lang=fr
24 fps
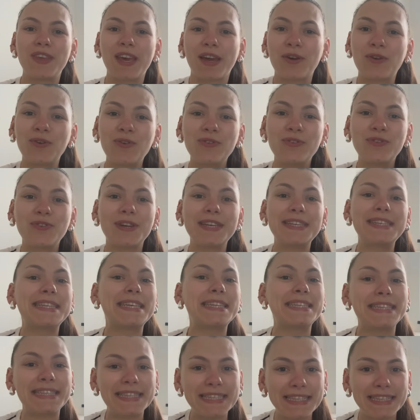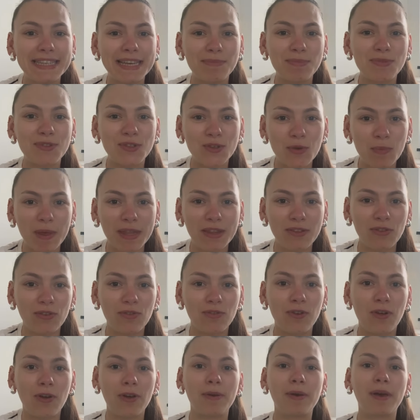clôturer cette sixième semaine de
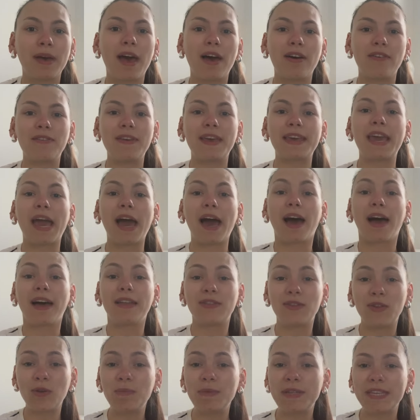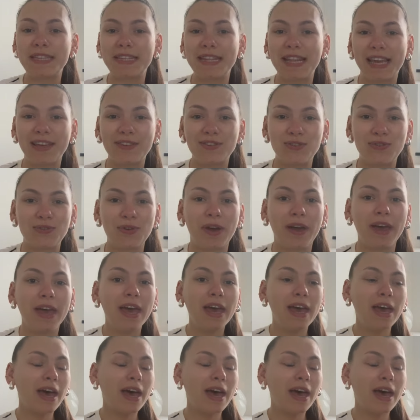vlog avec un update lecture.